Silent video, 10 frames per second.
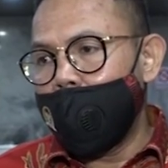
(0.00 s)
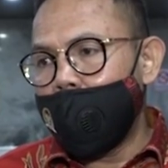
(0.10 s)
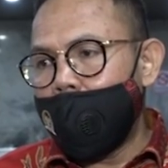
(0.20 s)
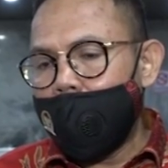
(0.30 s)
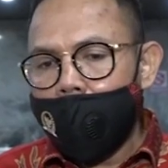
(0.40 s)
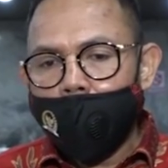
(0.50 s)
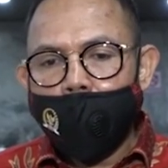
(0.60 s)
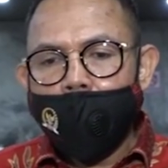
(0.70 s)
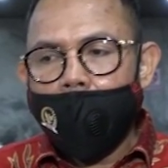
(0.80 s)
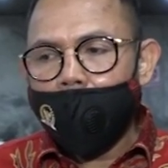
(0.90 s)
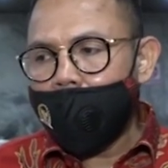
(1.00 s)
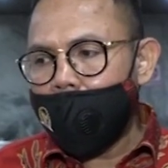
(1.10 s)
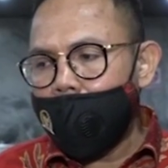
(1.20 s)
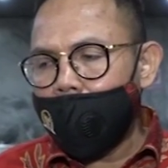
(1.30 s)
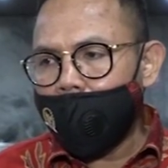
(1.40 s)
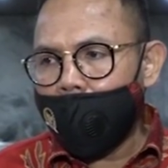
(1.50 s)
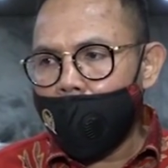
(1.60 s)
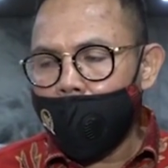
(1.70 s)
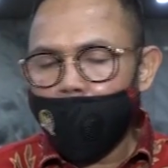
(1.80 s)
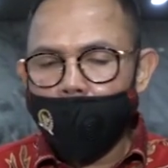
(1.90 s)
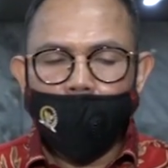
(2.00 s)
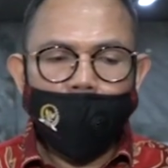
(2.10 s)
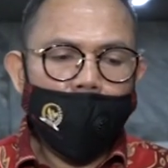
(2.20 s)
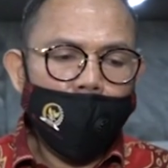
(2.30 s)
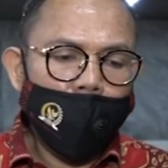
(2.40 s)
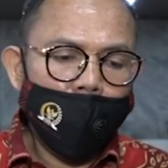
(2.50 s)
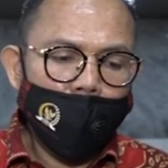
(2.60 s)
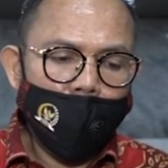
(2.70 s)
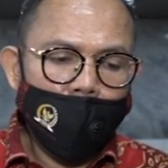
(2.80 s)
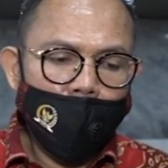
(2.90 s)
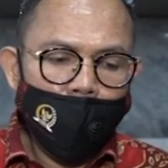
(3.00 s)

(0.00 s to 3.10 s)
Misalnya gudangnya gitu ya, kemudian eh,